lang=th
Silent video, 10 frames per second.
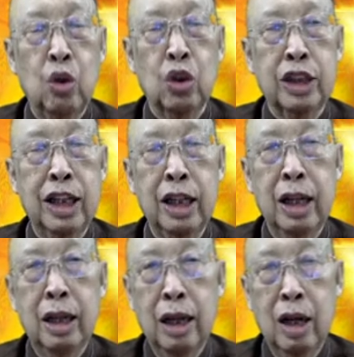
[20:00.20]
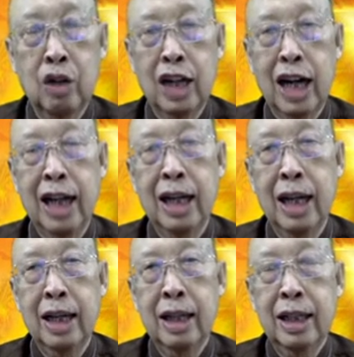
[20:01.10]
โทษใส่เขาทั้งหลาย
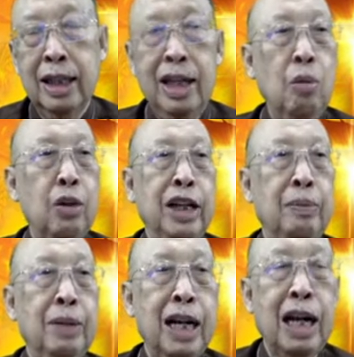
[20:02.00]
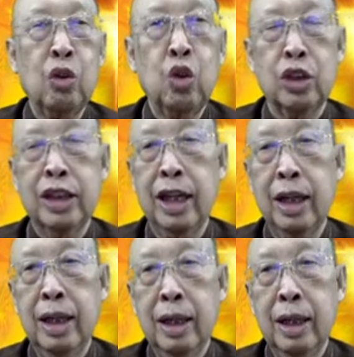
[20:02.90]
ที่เขาบริเหตนมันก็เกาโทษใส่
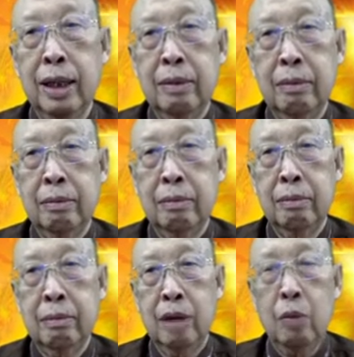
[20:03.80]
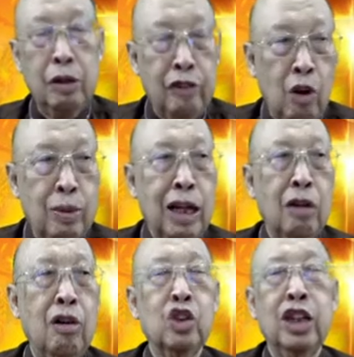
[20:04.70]
เขาบริเว้ามันก็
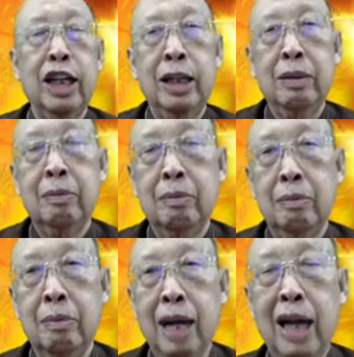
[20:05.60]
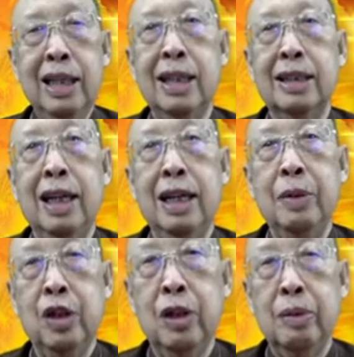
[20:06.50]
เว้าใส่ หาเรื่องใส่แหละ
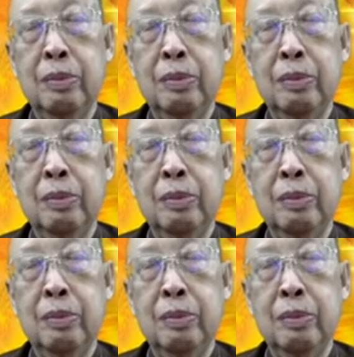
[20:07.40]
พี่น้อง